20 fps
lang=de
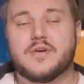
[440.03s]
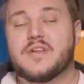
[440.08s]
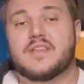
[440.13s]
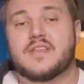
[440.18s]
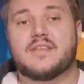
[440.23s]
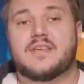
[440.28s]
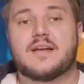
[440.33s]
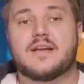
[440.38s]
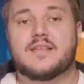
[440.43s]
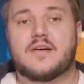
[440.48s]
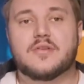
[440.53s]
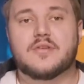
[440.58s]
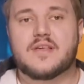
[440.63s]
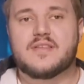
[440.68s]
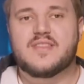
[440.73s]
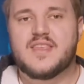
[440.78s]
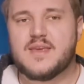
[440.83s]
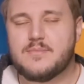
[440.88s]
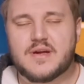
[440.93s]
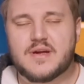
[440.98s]
Und interessant ist auch,
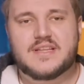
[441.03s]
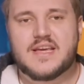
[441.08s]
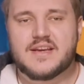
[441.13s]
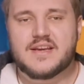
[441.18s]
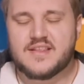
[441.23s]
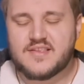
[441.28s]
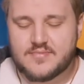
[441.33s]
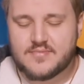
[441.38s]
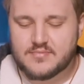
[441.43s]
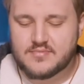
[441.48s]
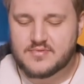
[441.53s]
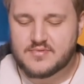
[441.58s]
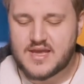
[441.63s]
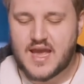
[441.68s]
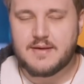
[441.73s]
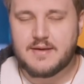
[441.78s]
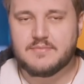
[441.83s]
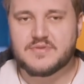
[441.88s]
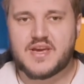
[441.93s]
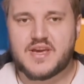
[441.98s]
dass niemand, der an diesem
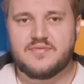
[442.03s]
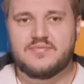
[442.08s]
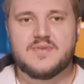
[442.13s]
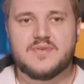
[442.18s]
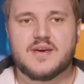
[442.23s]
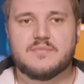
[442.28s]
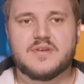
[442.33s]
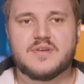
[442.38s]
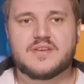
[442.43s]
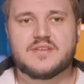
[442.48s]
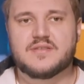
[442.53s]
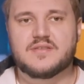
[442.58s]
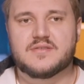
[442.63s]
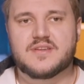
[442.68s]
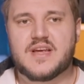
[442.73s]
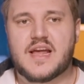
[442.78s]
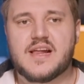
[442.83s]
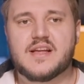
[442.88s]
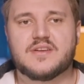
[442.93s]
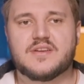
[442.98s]
Geheimtreffen hier mit
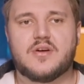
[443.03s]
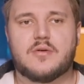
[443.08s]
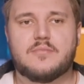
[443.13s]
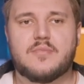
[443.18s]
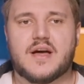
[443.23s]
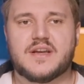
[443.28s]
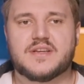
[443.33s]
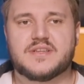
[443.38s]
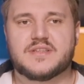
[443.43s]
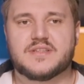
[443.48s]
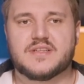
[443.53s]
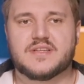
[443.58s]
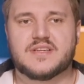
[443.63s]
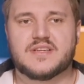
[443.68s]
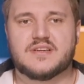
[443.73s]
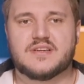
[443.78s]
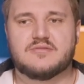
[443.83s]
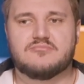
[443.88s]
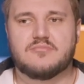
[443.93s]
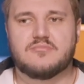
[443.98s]
teilgenommen hat,
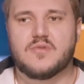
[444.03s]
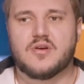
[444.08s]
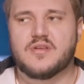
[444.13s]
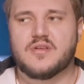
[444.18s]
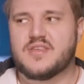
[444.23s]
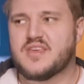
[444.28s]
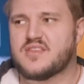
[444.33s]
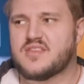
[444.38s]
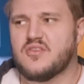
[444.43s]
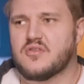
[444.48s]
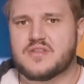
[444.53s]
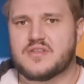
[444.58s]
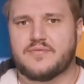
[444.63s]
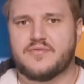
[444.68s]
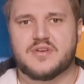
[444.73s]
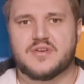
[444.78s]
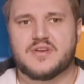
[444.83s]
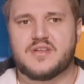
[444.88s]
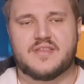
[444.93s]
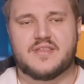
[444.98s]
äh, sich noch
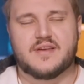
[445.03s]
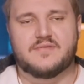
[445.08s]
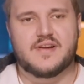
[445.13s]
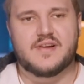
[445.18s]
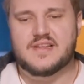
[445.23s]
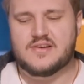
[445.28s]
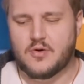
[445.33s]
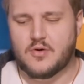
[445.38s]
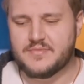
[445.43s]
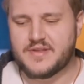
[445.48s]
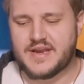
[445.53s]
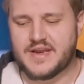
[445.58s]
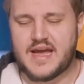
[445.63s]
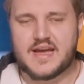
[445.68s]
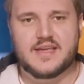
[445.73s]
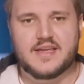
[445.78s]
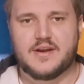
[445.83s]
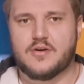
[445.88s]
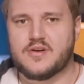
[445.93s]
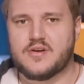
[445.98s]
dafür interessiert, weil die kommen
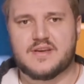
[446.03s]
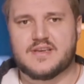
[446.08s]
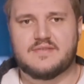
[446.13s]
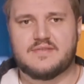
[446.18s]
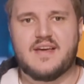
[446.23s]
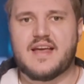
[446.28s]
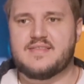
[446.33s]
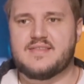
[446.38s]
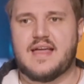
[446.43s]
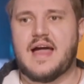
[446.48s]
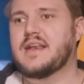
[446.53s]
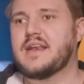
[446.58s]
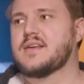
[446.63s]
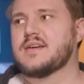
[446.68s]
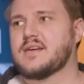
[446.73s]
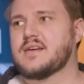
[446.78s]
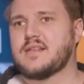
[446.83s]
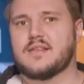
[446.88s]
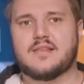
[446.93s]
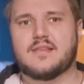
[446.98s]
danach ja noch in diversen
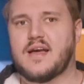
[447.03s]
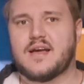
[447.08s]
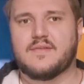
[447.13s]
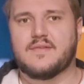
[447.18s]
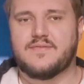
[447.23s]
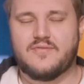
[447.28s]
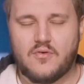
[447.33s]
anderen Sachen